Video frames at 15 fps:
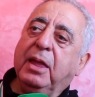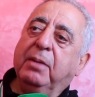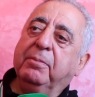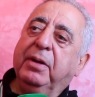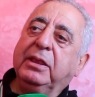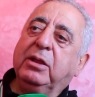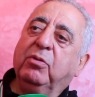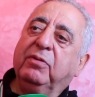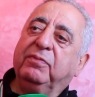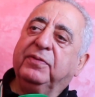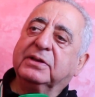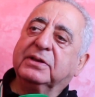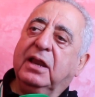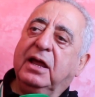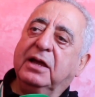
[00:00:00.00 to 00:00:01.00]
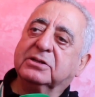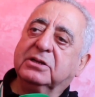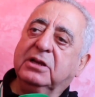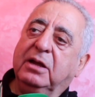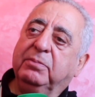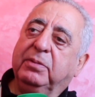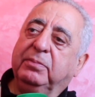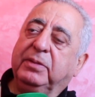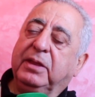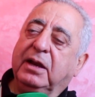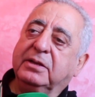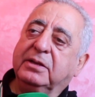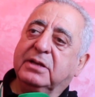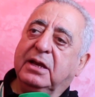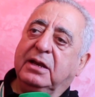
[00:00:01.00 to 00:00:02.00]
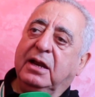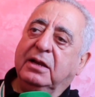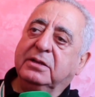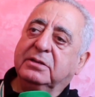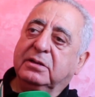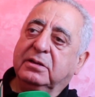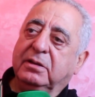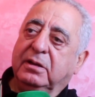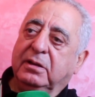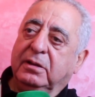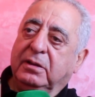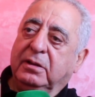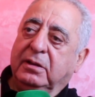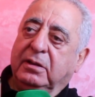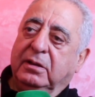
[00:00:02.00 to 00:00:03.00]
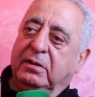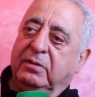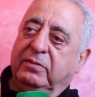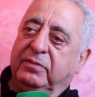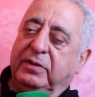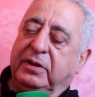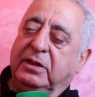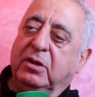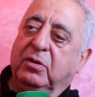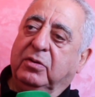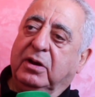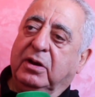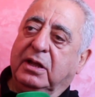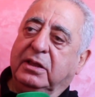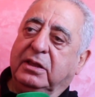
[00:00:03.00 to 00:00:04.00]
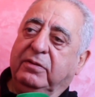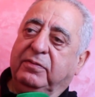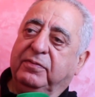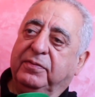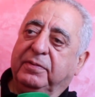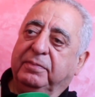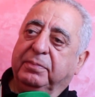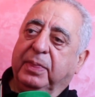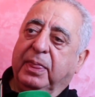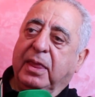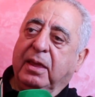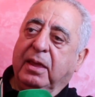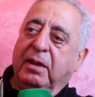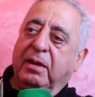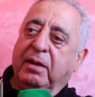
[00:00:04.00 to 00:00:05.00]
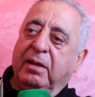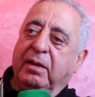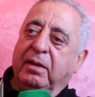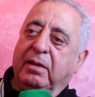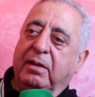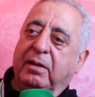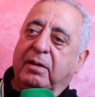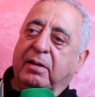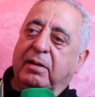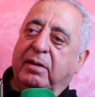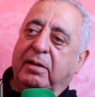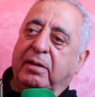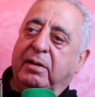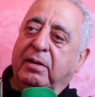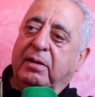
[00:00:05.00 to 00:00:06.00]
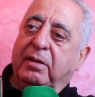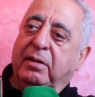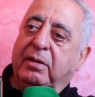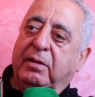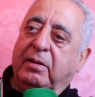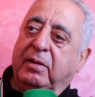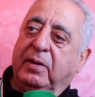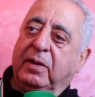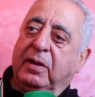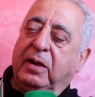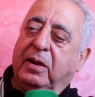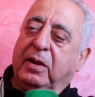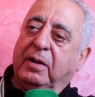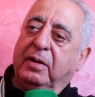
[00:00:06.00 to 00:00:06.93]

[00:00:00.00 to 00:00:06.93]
بعد وفاة الحاج الحبيب ديال التنات في إيدا وقناضيف آه